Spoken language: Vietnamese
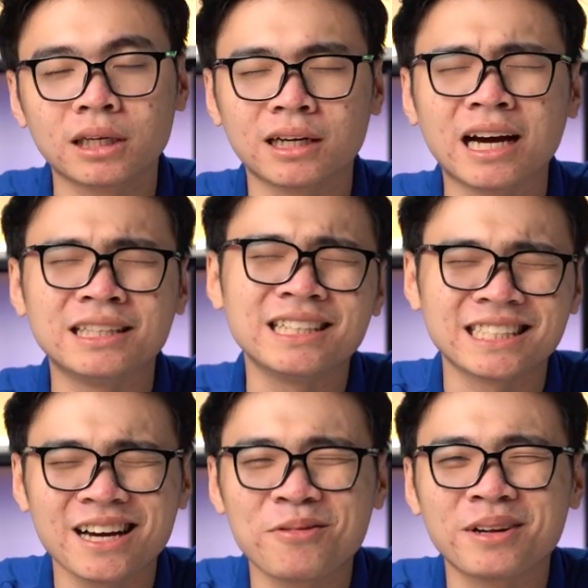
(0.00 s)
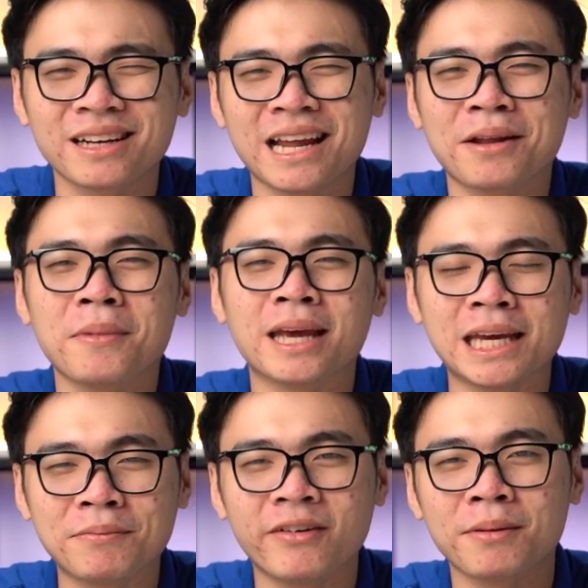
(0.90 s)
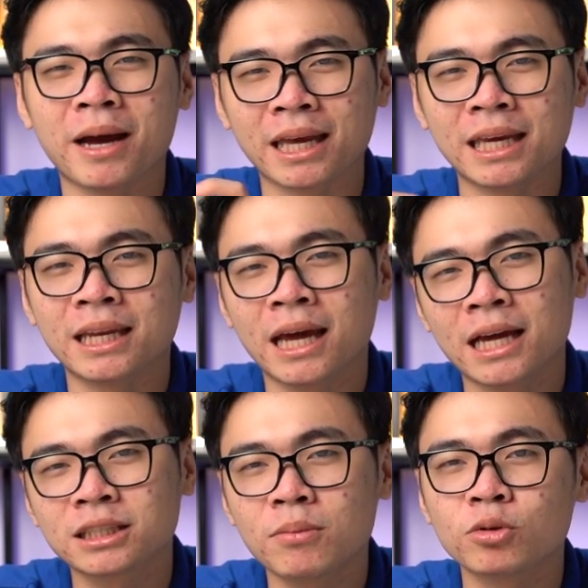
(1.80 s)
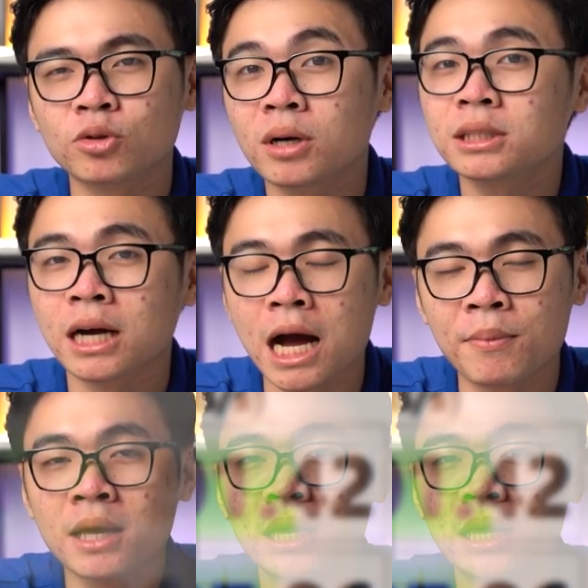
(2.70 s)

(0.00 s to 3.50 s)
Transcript: thì gần như là sẽ không được đạt được 7.000 bởi vì này à, trong một số trường hợp